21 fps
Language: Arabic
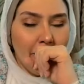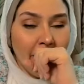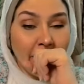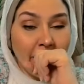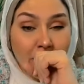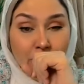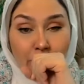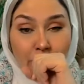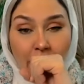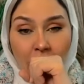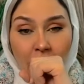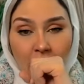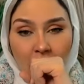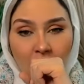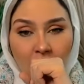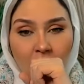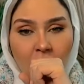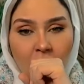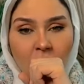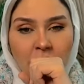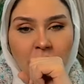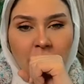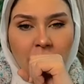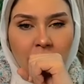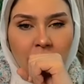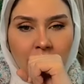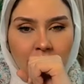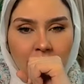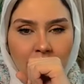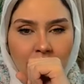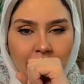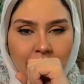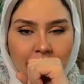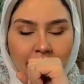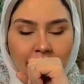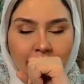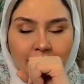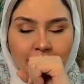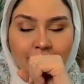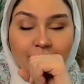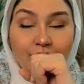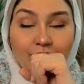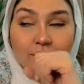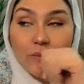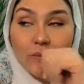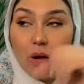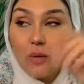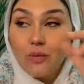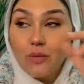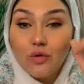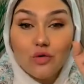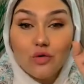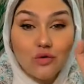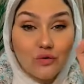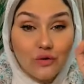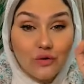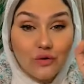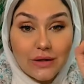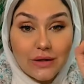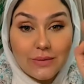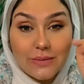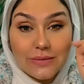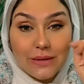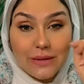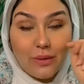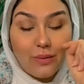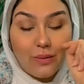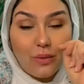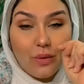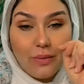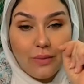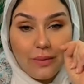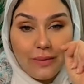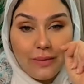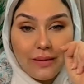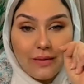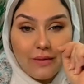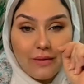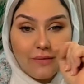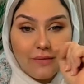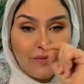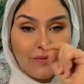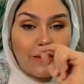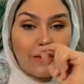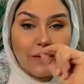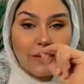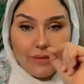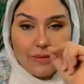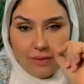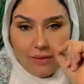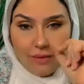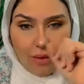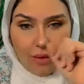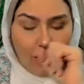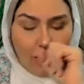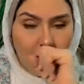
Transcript: بقيس إيه بقى العلاقات ال عمركم شفتوا حد بيتوب وهو بيعمل لايف انا